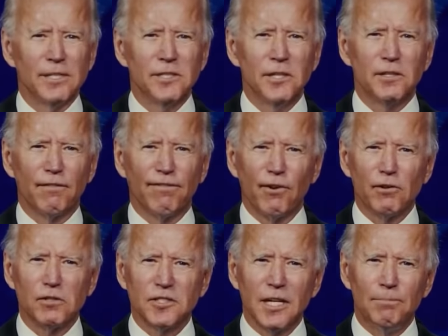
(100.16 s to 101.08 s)
Khi là Tổng
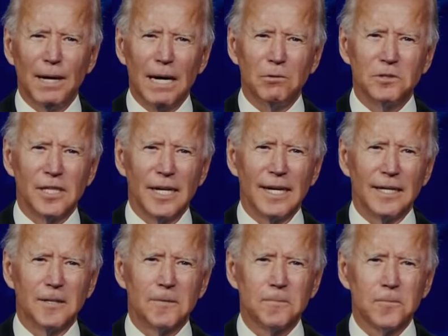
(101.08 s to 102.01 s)
thống, điều đầu
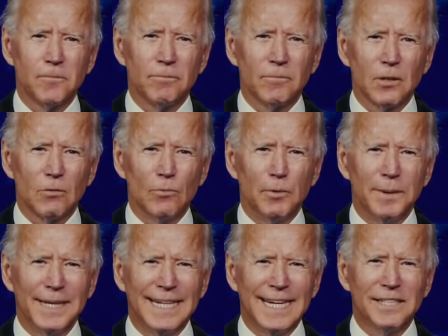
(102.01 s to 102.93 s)
tiên tôi làm là
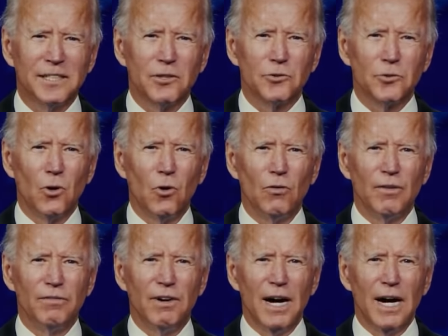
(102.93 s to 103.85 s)
kiểm soát lại
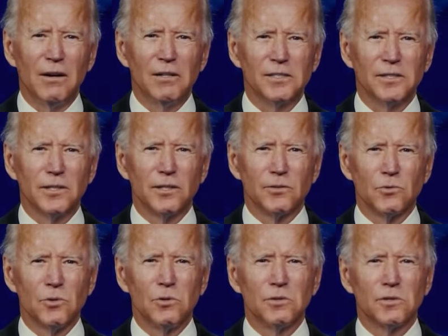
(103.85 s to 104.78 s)
virus đang hủy
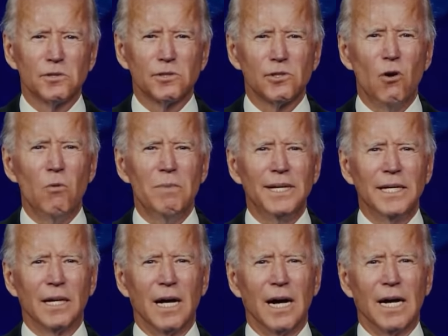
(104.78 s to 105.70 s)
hoại nhiều cuộc đời này.